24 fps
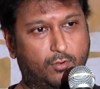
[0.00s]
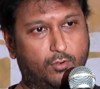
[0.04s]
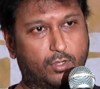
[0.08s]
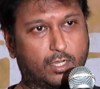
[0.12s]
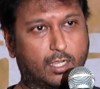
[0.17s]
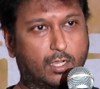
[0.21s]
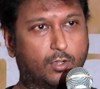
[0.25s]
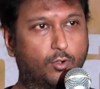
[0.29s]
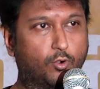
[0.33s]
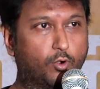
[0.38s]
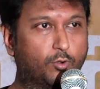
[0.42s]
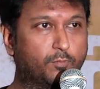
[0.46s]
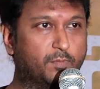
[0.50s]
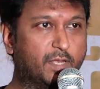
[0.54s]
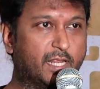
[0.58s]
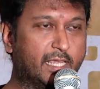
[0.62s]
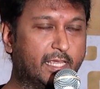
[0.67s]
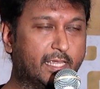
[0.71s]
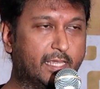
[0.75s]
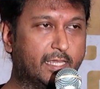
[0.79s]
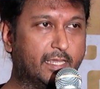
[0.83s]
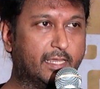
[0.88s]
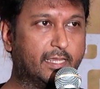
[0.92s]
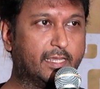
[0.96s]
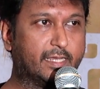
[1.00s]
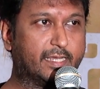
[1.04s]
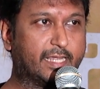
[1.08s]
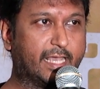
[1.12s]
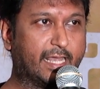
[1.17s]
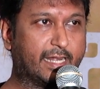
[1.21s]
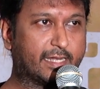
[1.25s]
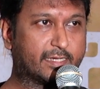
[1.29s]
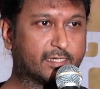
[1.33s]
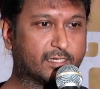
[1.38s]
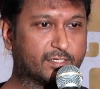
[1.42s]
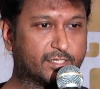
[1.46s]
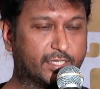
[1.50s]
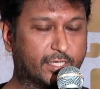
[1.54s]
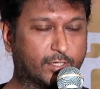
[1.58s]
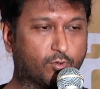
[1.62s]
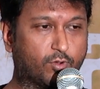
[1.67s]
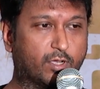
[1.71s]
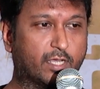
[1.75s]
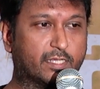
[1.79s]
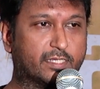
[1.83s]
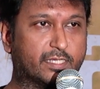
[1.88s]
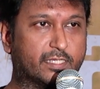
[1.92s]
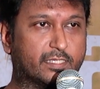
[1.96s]
ఒక హోమ్లీ క్యారెక్టర్స్
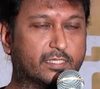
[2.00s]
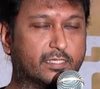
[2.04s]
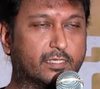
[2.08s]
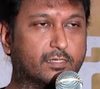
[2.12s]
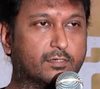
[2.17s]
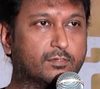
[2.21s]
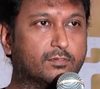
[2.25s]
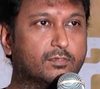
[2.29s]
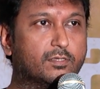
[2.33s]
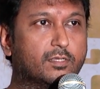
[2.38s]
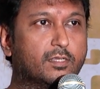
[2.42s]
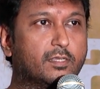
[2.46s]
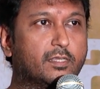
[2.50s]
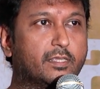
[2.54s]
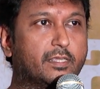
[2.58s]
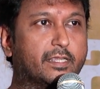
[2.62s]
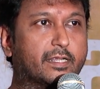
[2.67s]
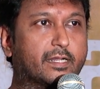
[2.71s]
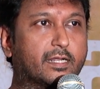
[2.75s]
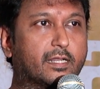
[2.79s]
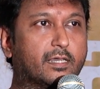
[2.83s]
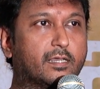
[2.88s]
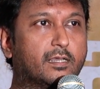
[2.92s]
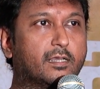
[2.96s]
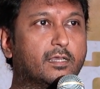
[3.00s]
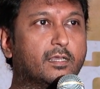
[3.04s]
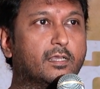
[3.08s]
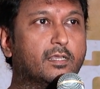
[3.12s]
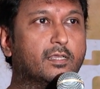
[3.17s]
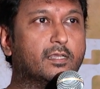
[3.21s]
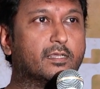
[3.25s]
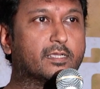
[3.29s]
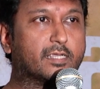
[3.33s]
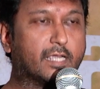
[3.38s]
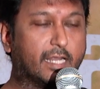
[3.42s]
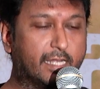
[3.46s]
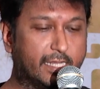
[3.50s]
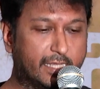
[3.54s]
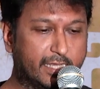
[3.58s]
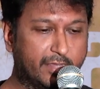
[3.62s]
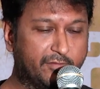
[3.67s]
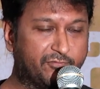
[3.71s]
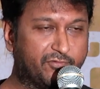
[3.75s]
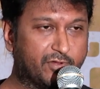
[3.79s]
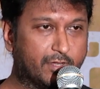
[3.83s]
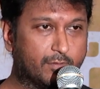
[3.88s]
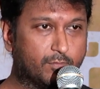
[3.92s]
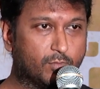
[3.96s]
ఎక్కువగా చేశారు ఇక్కడ కానీ ఈ
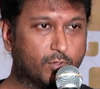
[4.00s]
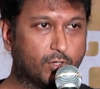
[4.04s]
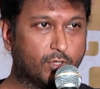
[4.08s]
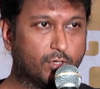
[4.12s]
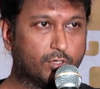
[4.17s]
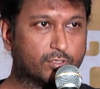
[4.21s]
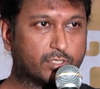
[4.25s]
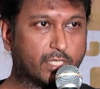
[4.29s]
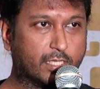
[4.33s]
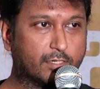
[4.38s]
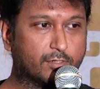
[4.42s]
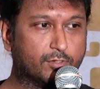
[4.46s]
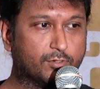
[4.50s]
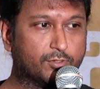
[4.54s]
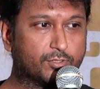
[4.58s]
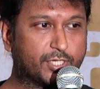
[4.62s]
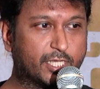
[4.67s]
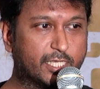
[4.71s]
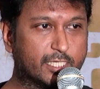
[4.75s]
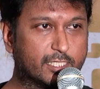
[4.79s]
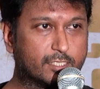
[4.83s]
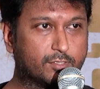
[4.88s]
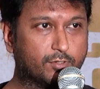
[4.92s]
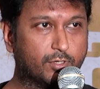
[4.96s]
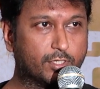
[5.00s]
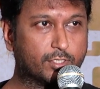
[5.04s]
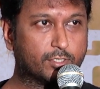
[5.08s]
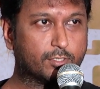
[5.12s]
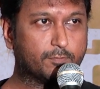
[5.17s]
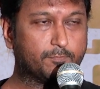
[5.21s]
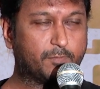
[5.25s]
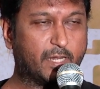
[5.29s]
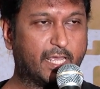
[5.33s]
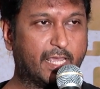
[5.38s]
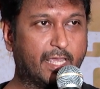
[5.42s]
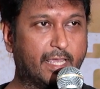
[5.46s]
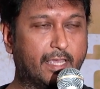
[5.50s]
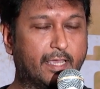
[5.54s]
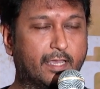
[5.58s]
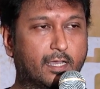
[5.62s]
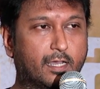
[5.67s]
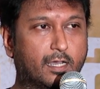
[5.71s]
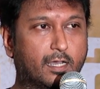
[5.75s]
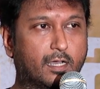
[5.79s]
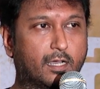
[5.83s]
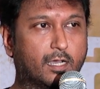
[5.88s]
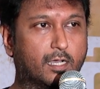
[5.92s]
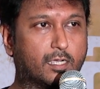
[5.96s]
ఫిల్మ్లో తను షీఈస్ గోయింగ్ టు ప్లే
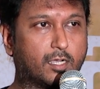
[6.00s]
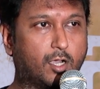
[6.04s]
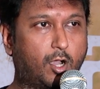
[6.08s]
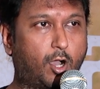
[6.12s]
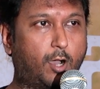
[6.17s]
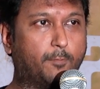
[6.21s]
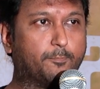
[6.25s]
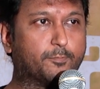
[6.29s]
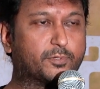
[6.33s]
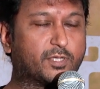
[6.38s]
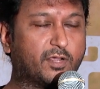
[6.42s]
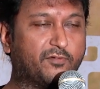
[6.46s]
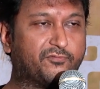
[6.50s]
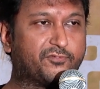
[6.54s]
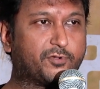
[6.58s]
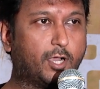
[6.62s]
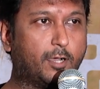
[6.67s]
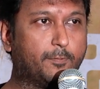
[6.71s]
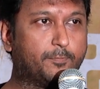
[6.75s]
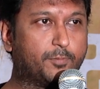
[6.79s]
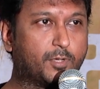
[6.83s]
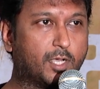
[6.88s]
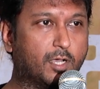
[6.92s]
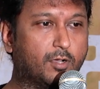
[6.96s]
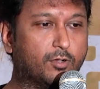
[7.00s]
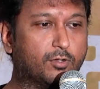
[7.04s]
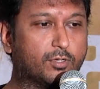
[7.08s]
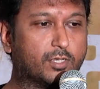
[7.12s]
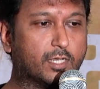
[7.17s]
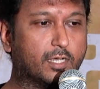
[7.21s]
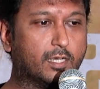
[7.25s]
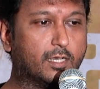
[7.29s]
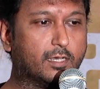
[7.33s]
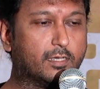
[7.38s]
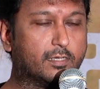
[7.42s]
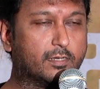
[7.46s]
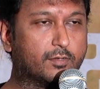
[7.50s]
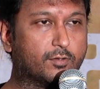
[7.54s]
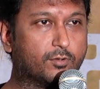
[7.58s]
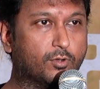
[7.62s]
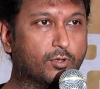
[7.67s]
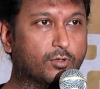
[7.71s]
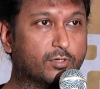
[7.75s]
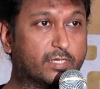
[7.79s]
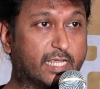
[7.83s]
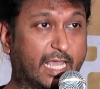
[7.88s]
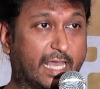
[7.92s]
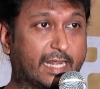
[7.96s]
కాప్ టఫ్ కాప్గా ఒక
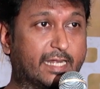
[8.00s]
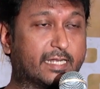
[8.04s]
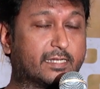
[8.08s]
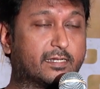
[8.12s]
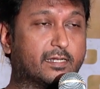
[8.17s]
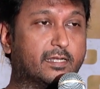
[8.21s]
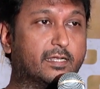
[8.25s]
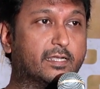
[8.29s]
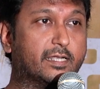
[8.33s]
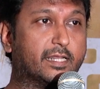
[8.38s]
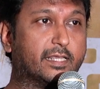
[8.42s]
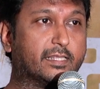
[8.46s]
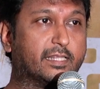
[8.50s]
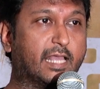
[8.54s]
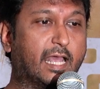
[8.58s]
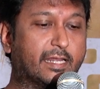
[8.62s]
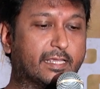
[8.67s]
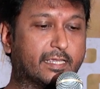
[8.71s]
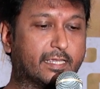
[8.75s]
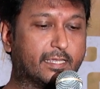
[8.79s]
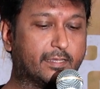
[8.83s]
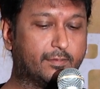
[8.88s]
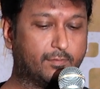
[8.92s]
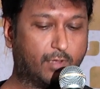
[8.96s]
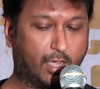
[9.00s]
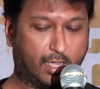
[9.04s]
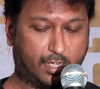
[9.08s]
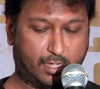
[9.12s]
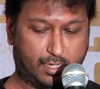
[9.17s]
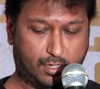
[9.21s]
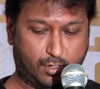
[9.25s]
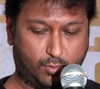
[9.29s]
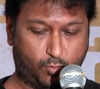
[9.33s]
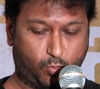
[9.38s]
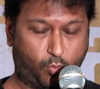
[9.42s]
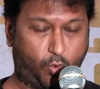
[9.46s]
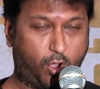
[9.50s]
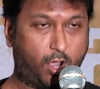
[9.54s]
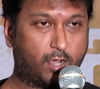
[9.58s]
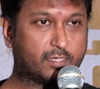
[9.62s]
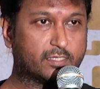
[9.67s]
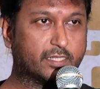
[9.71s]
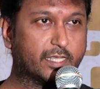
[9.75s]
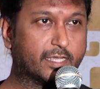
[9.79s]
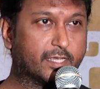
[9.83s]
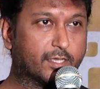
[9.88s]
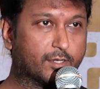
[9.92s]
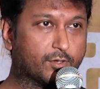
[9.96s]
రోల్ క్యారెక్టర్ అంటే దానికి వాక్
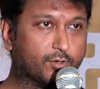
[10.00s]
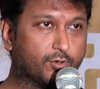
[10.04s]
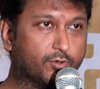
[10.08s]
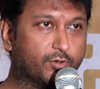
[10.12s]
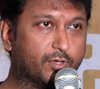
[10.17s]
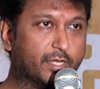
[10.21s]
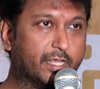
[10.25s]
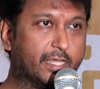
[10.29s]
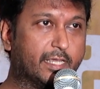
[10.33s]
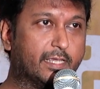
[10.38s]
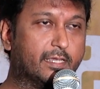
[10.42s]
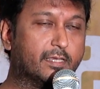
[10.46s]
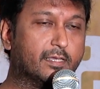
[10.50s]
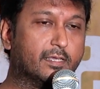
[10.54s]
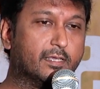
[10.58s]
దగ్గర నుండి